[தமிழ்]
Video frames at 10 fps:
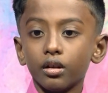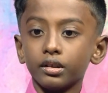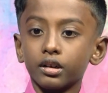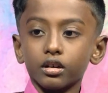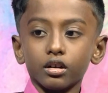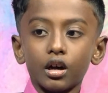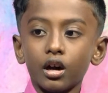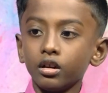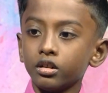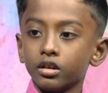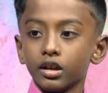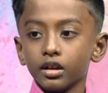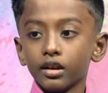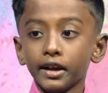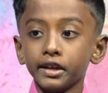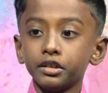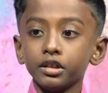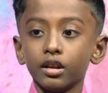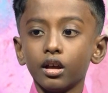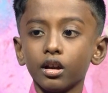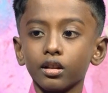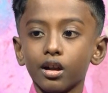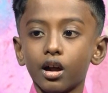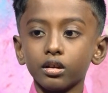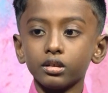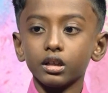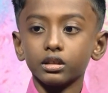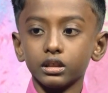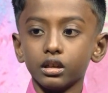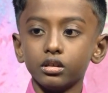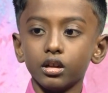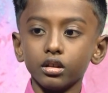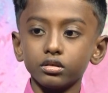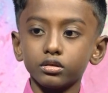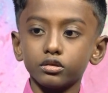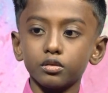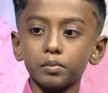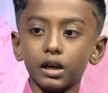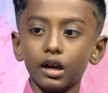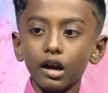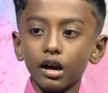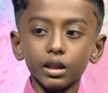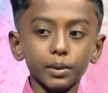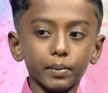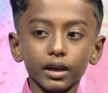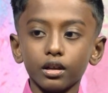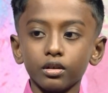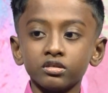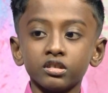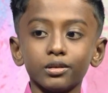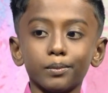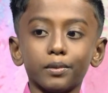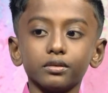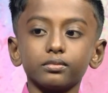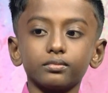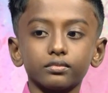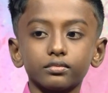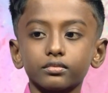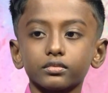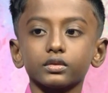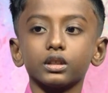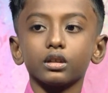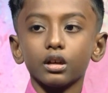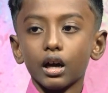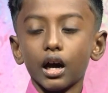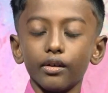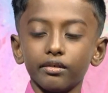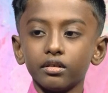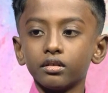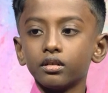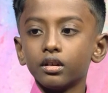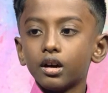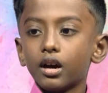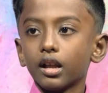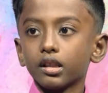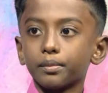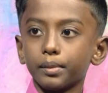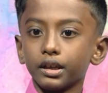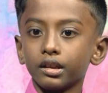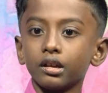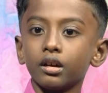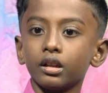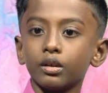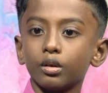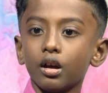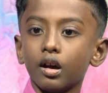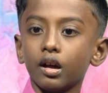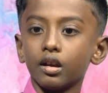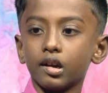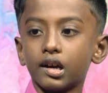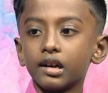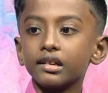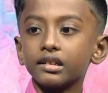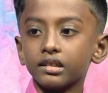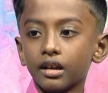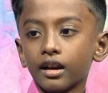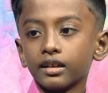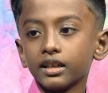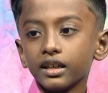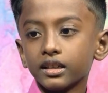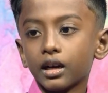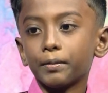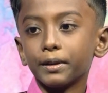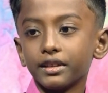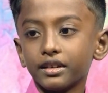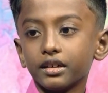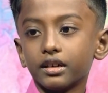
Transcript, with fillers: தான் நாடில் நைட்டில் அந்த நாட்டில் இருக்க எல்லாரும் செத்துருப்பாங்க அந்த பையனும் செத்துருப்பான் அவனும் அந்த பையன்தான் அந்த நாட்டை நாட்டையே காப்பாற்றிட்டு